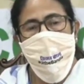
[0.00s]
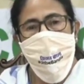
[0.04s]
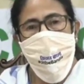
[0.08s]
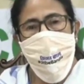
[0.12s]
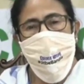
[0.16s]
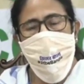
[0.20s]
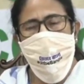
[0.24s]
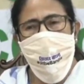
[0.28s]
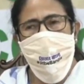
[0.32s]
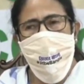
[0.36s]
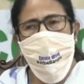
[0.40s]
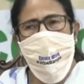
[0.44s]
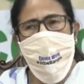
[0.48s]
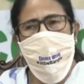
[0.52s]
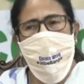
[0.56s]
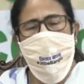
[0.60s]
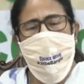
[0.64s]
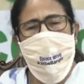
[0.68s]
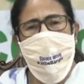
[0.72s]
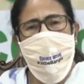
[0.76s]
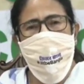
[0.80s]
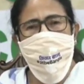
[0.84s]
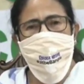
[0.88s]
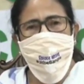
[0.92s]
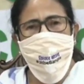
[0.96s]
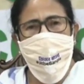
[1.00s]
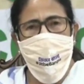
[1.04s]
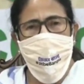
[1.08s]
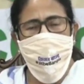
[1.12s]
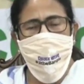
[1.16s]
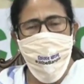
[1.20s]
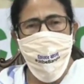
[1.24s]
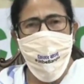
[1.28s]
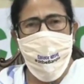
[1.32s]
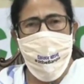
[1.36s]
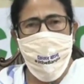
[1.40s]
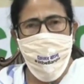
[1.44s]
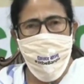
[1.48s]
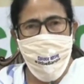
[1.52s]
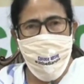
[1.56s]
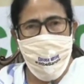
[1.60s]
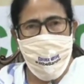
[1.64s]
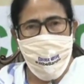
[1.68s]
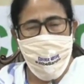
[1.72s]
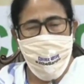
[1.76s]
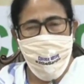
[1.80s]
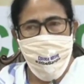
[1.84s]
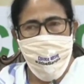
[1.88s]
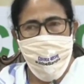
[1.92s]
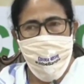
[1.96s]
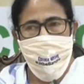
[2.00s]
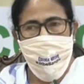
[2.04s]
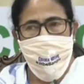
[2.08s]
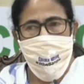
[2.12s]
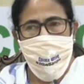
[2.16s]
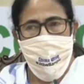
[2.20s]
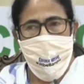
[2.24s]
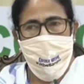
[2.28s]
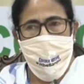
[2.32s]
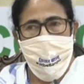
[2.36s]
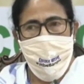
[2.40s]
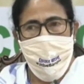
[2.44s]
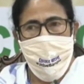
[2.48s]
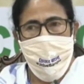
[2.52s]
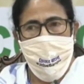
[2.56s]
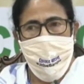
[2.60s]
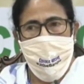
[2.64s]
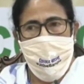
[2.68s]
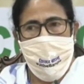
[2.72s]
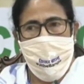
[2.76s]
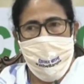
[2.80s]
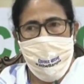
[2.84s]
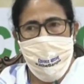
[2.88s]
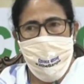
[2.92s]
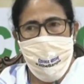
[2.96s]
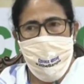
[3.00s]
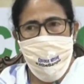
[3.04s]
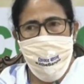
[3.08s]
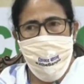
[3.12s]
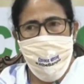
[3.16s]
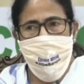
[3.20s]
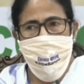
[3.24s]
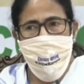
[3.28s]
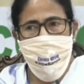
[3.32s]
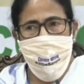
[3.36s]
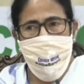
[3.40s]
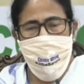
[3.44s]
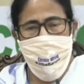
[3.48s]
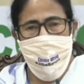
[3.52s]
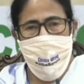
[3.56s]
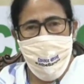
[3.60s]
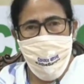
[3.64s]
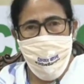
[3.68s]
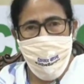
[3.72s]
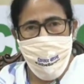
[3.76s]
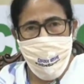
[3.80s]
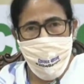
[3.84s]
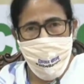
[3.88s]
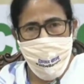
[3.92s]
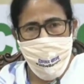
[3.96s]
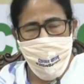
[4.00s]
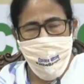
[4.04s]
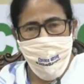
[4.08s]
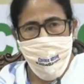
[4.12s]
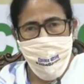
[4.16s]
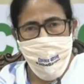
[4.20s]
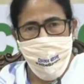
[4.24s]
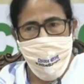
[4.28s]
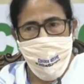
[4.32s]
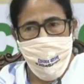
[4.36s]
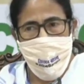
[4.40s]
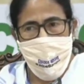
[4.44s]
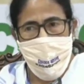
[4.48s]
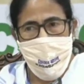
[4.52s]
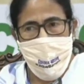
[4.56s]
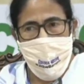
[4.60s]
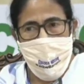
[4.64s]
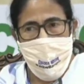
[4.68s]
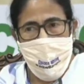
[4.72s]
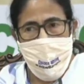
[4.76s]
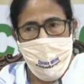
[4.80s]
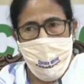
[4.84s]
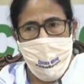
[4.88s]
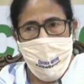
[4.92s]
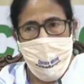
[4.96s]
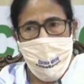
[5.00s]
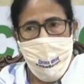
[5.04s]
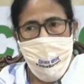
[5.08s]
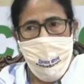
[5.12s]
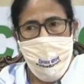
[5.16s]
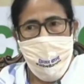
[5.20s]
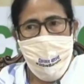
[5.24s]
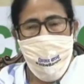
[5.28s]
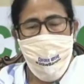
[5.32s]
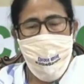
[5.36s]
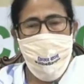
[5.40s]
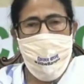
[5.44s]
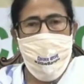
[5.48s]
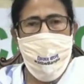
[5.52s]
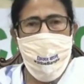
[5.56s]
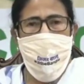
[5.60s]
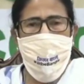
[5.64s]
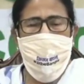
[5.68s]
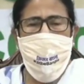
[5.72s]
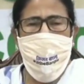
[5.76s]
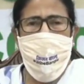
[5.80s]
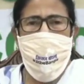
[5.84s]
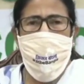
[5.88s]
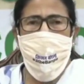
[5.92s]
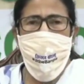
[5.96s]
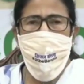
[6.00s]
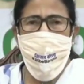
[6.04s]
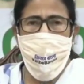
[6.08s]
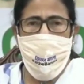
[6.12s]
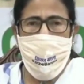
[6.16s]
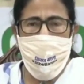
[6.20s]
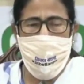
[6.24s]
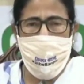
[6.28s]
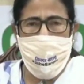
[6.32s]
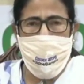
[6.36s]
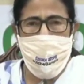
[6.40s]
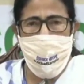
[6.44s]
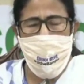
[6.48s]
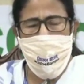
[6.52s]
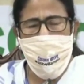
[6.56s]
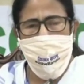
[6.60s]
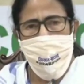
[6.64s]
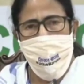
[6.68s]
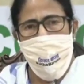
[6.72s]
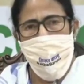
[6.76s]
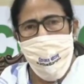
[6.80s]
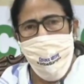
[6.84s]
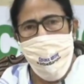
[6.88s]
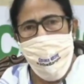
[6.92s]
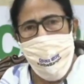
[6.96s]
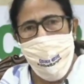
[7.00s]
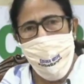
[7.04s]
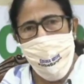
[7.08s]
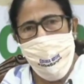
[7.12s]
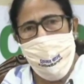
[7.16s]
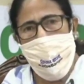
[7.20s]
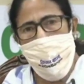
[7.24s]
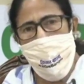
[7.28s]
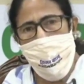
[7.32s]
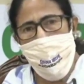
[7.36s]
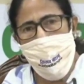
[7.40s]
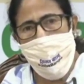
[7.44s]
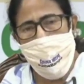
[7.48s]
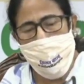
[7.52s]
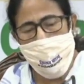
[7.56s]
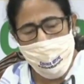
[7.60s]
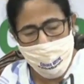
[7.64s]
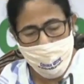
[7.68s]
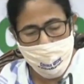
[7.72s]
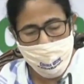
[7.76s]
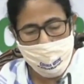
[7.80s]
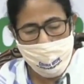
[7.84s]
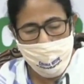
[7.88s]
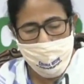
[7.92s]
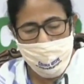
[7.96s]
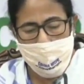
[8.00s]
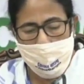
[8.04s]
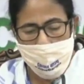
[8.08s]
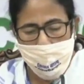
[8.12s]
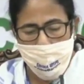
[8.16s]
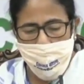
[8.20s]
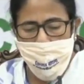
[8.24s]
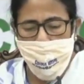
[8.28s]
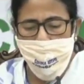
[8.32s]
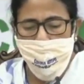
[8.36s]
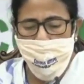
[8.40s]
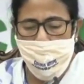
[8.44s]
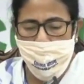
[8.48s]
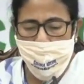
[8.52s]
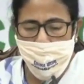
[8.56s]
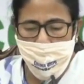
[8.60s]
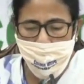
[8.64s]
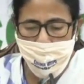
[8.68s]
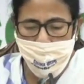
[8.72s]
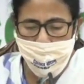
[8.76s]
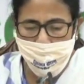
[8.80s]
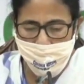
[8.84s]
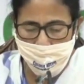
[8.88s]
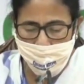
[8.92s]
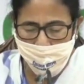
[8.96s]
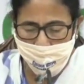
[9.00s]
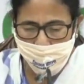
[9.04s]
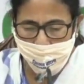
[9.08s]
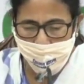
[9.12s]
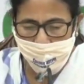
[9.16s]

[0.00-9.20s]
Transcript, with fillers: দুদিন করে আটচল্লিশ ঘন্টা আমরা একটা চেন করছি তাই রবি এবং সোম হবে বুধবারের পর আমরা আগে থেকে জানিয়ে দিচ্ছি